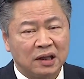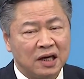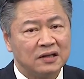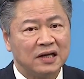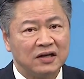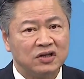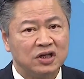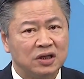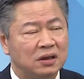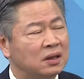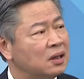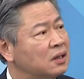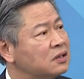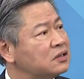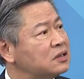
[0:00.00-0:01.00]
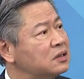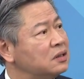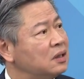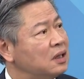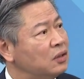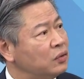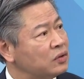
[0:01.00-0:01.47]
天然气是
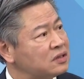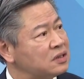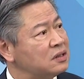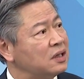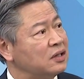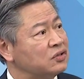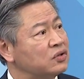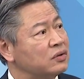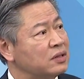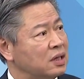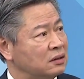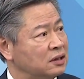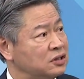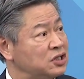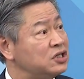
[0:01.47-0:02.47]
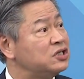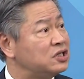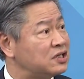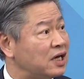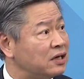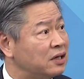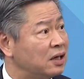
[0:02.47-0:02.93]
俄罗斯很重要的经济
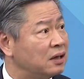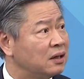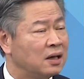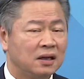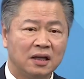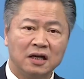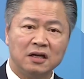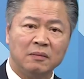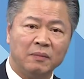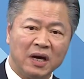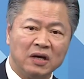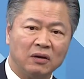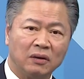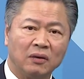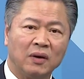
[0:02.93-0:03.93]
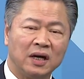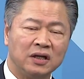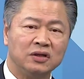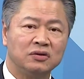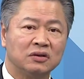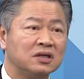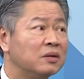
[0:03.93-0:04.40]
产业，那你没有的话，
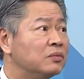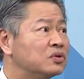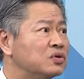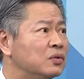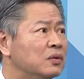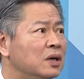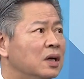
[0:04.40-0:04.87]
你就撑不住。